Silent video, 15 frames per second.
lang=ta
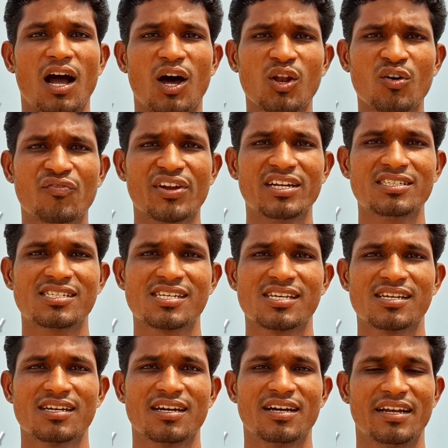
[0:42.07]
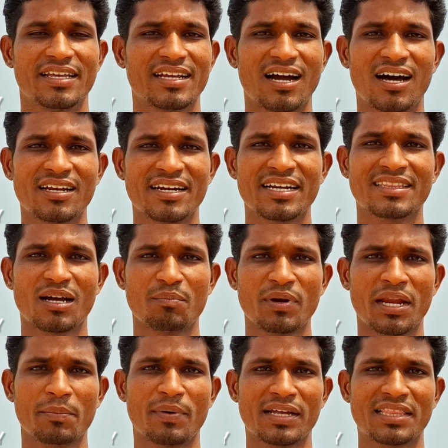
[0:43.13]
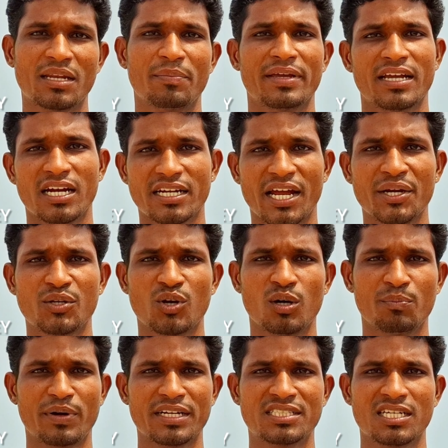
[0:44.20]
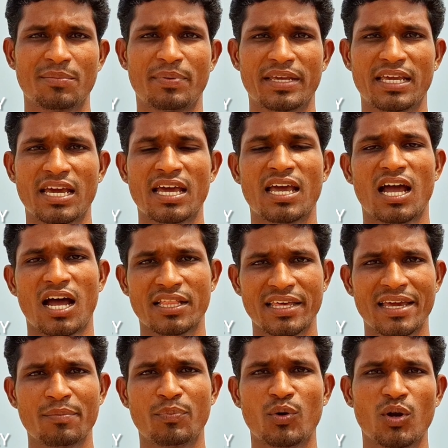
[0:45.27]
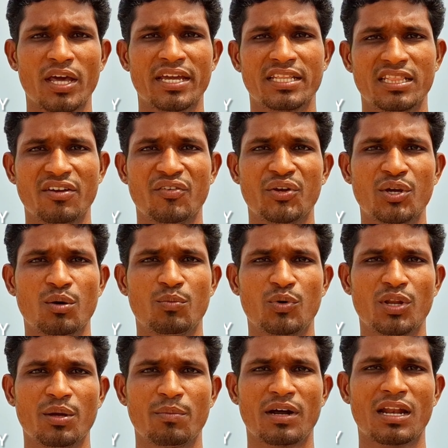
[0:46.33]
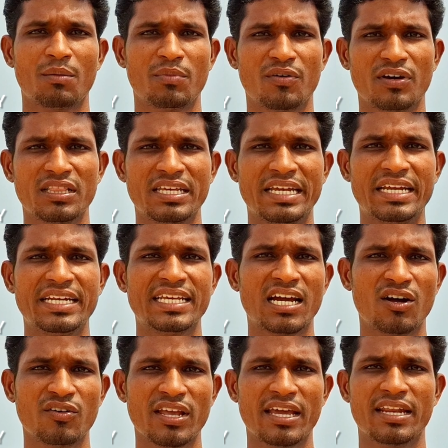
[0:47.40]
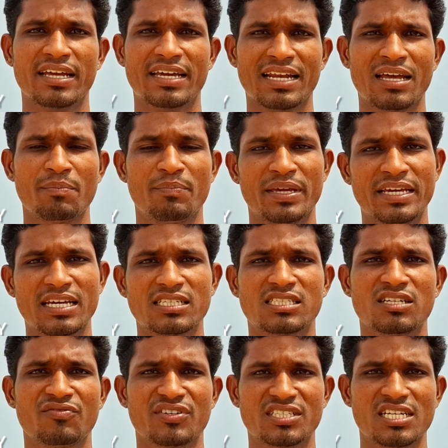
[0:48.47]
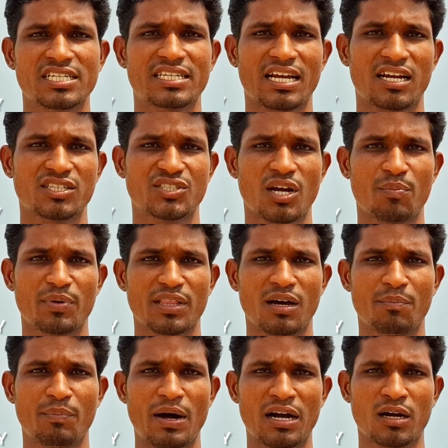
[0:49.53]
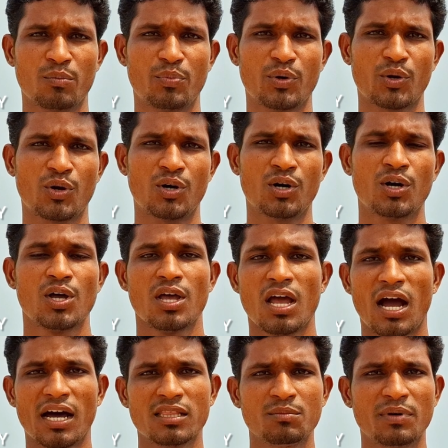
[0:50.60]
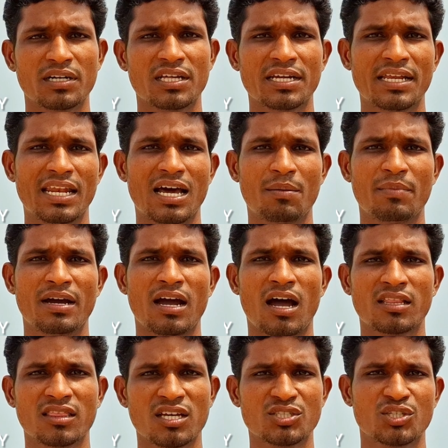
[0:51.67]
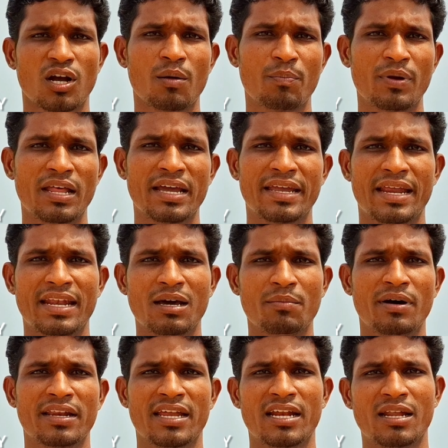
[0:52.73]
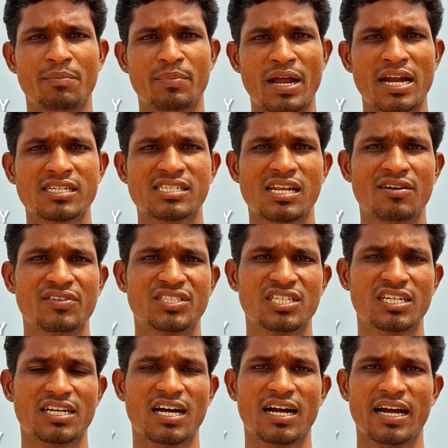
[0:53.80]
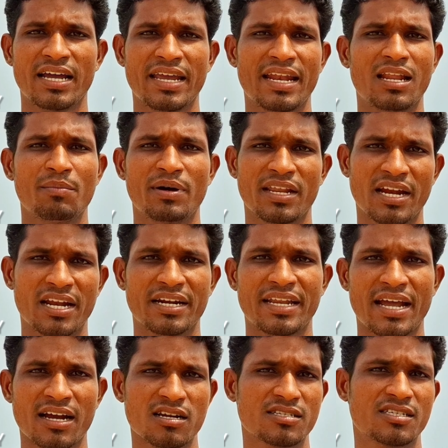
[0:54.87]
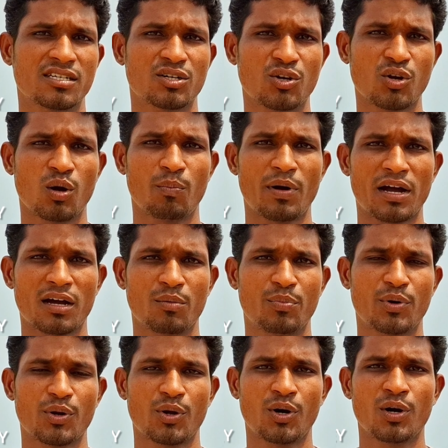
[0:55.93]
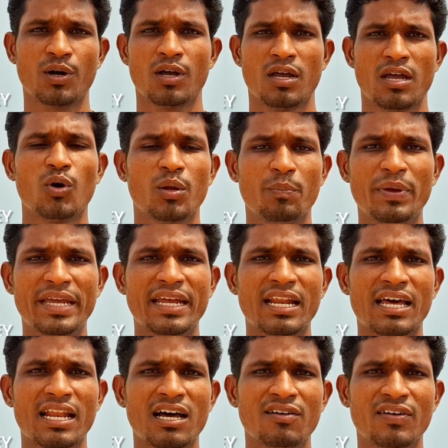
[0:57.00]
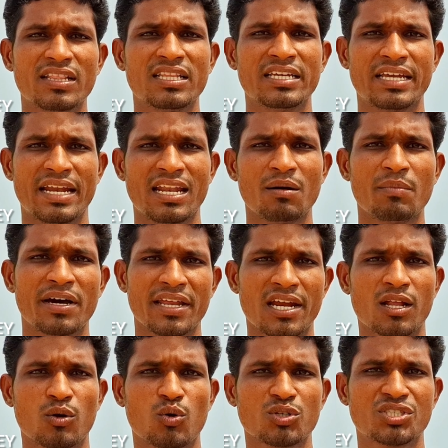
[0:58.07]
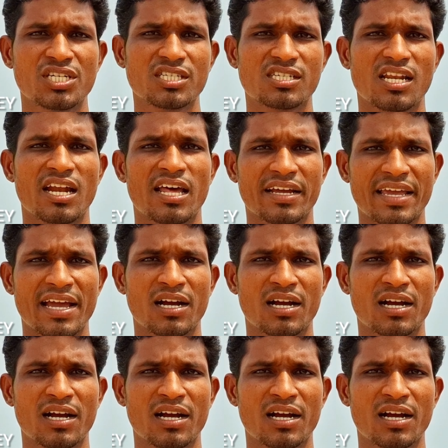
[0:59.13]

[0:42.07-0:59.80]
ஹலோ ஃப்ரெண்ட்ஸ் நீங்க ஆல்ரெடி தம்ப்லைன் பார்த்திருப்பீங்க டைட்டோலாம் படிச்சிருப்பீங்க அதே போல இந்த வீடியோ மூலியமா நம்ம வந்து இந்தியாவிலேயே இருக்கிற பிக்கெஸ்ட் ஃபிஷிங் டேக்கல் ஷாப்பை தான் பார்க்க போறோம் அது மட்டும் இல்லாம அந்த ஷாப்ல என்ன மாதிரியான பிராண்ட்ஸ்லாம் வச்சிருக்காங்க என்ன மாதிரியான டேக்கல்ஸ் இருக்குன்னு பார்க்க போறோம் ஒரு பிகினரா வந்து என்ன மாதிரியான கொஸ்டின்ஸ்லாம் நான்